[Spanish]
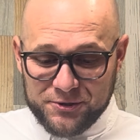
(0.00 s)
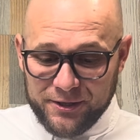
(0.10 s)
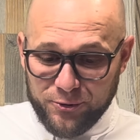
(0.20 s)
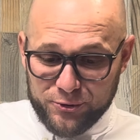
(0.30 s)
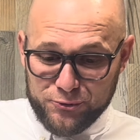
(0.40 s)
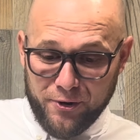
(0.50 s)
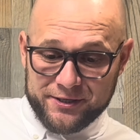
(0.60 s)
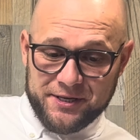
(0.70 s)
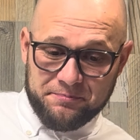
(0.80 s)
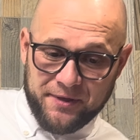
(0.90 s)
que Dios no
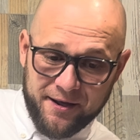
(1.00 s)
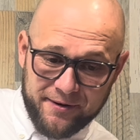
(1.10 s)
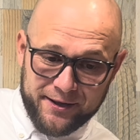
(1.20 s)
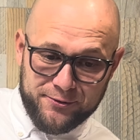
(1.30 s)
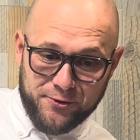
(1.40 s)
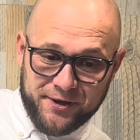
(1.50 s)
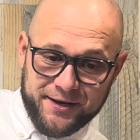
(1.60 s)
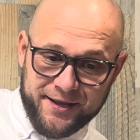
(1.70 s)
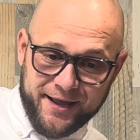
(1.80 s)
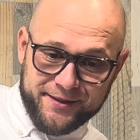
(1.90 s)
aceptaba y no
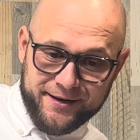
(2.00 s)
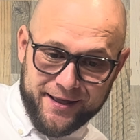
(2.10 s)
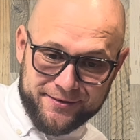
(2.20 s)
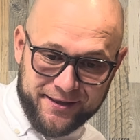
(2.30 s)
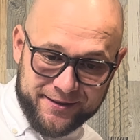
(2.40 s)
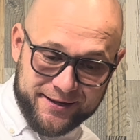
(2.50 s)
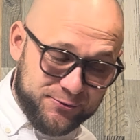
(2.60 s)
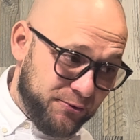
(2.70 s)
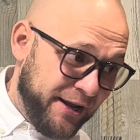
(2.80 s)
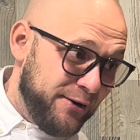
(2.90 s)
quería delante de
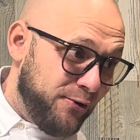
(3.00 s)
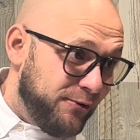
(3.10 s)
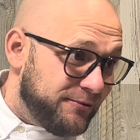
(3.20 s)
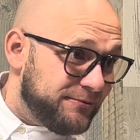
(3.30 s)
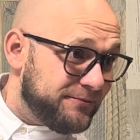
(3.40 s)
su reino,